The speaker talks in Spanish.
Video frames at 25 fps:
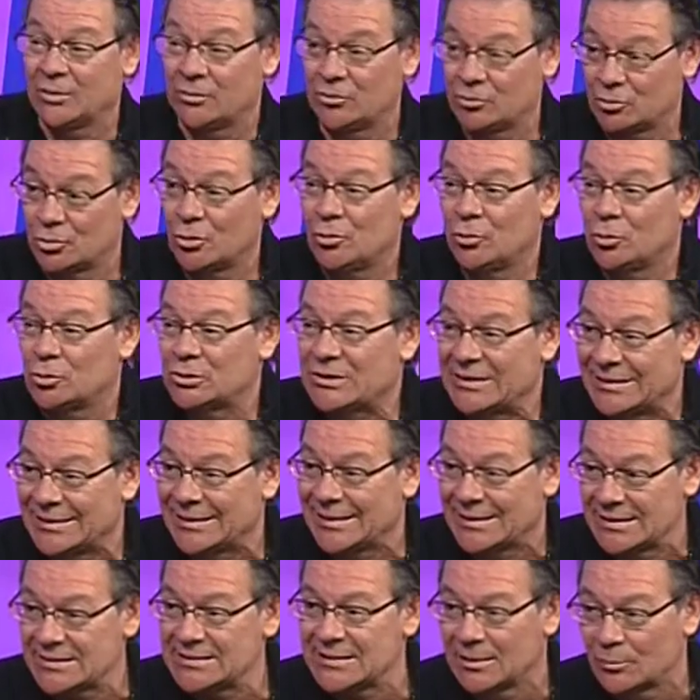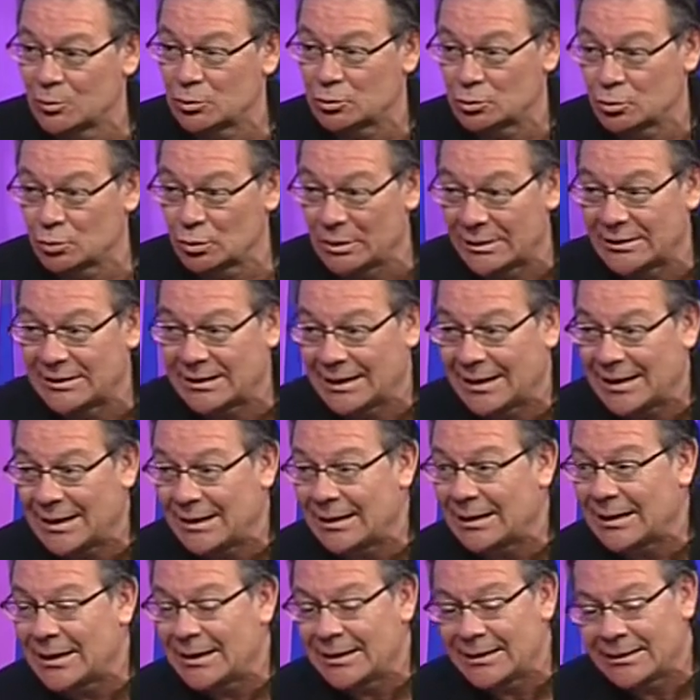y que nos interesa por su
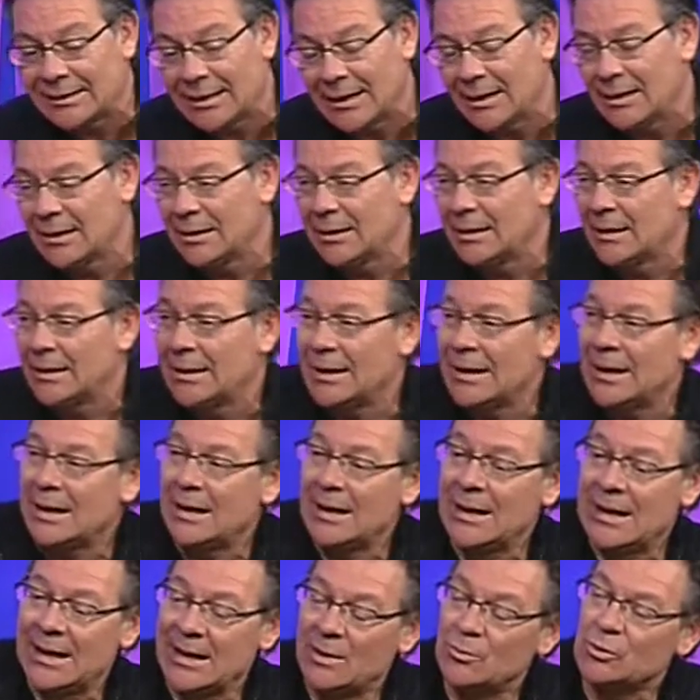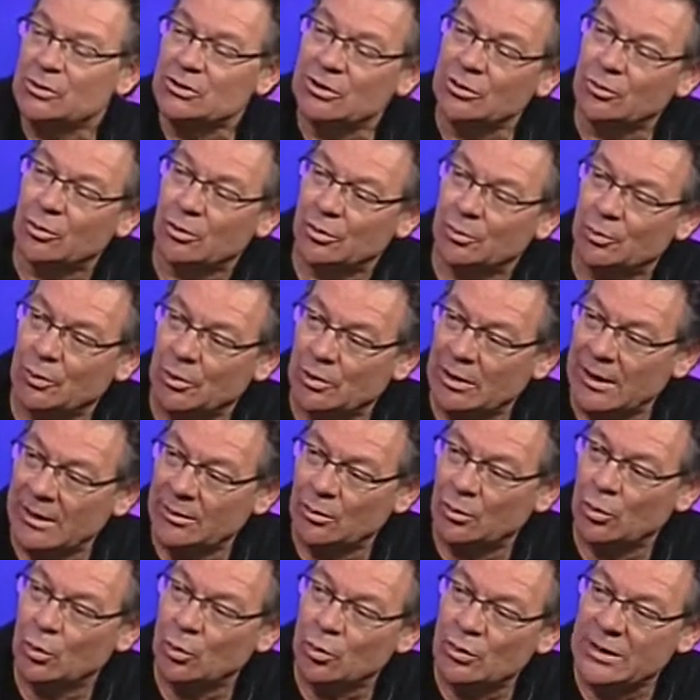alta calidad, hemos
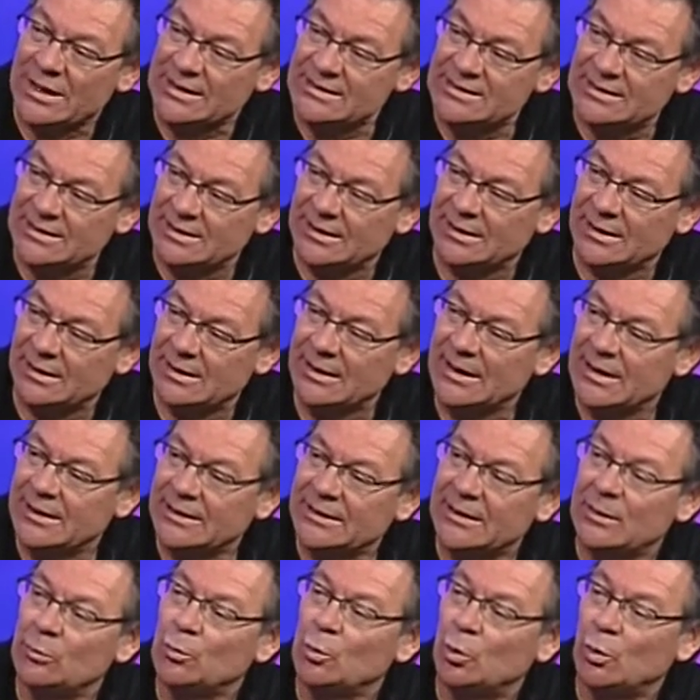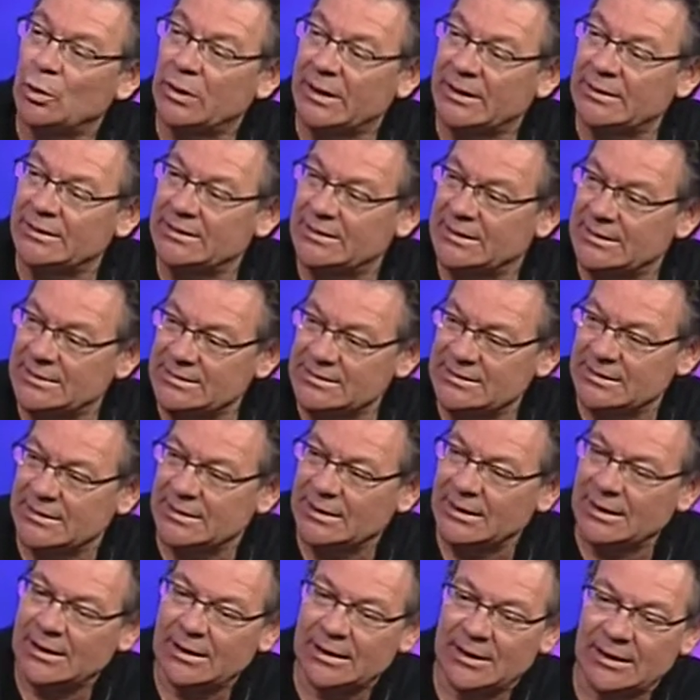incorporado una serie de
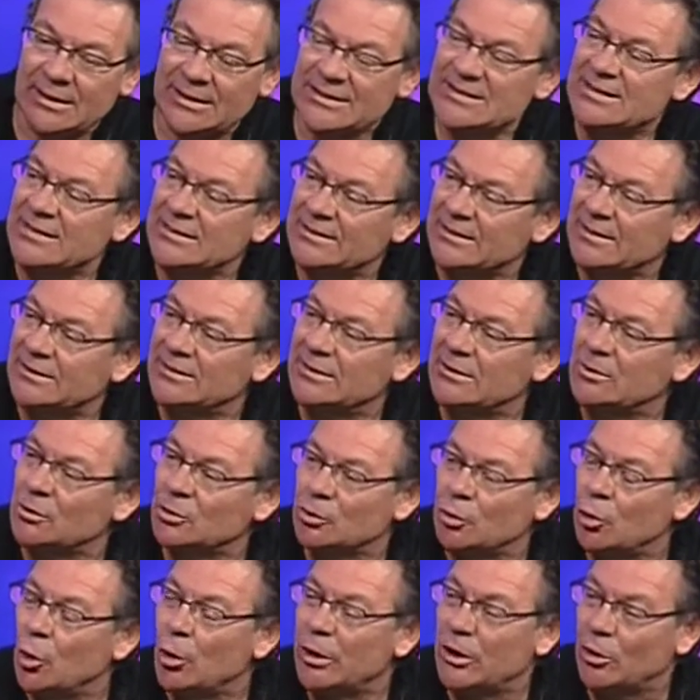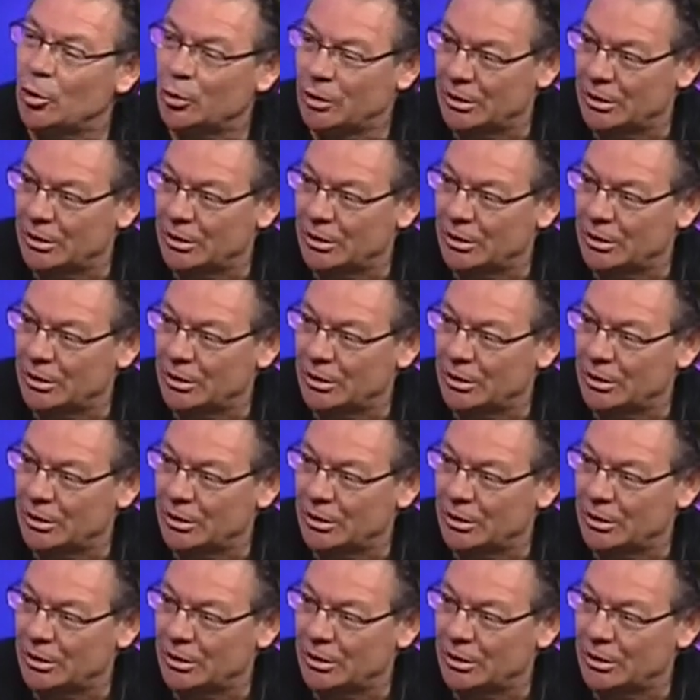emulgentes eh, sintéticos no